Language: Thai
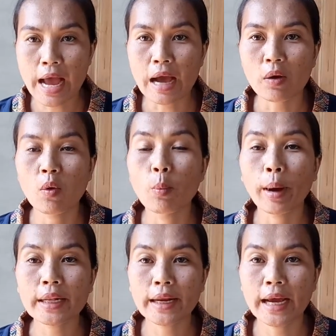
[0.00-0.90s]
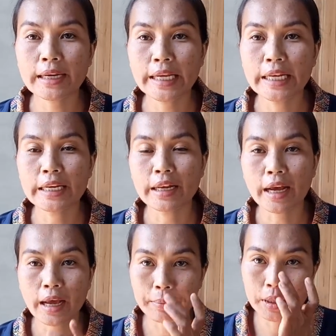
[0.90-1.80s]
จากกลุ่มพัฒนาที่ดิน
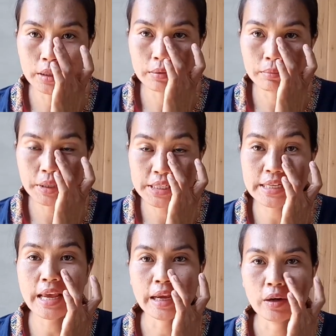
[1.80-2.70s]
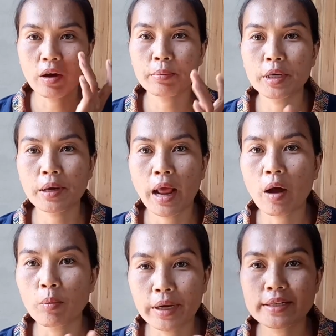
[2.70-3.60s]
นะคะ เพิ่นเพิ่นแจกเนาะเพิ่น
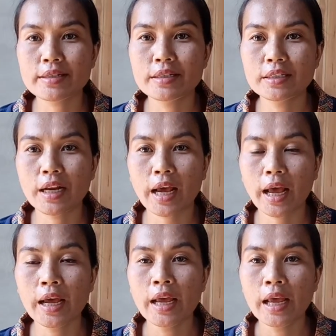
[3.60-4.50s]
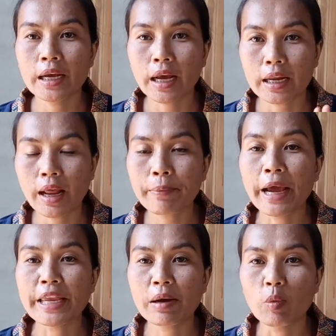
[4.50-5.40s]
เฮาบ่ได้ซื้อนะคะกาถ้า
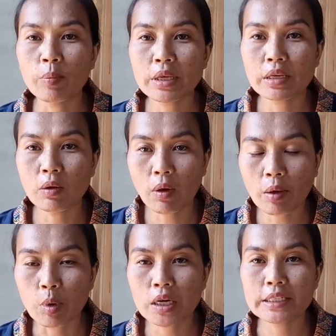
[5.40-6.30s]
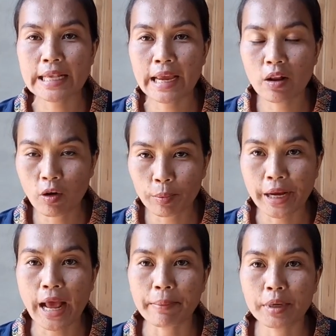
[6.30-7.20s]
ไผยังบ่มีหรือว่าบ่เคยใช้ลองไป
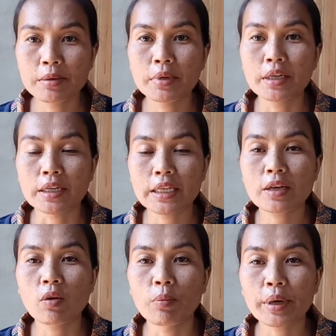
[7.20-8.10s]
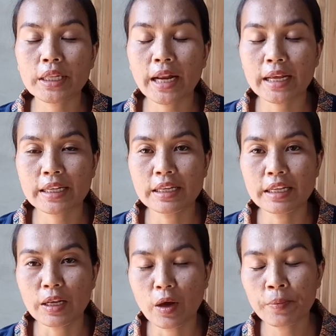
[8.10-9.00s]
ถามเพิ่นเบิ่งที่กรมพัฒนาที่
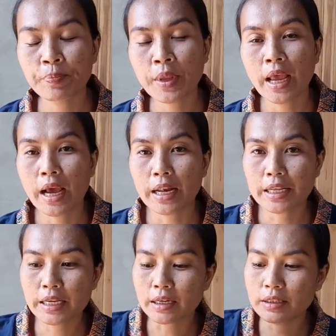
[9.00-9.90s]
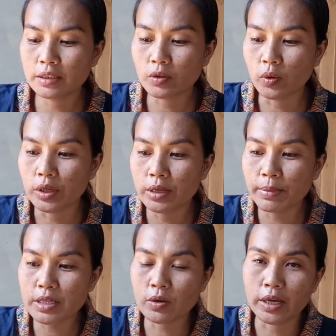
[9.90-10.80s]
ดินเนาะ อันนี้ก็คือตัวที่
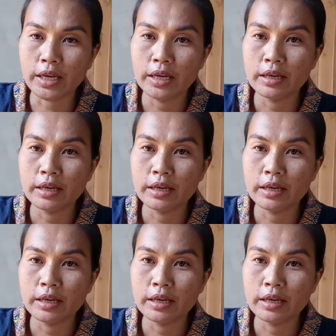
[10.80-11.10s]
แม่จอย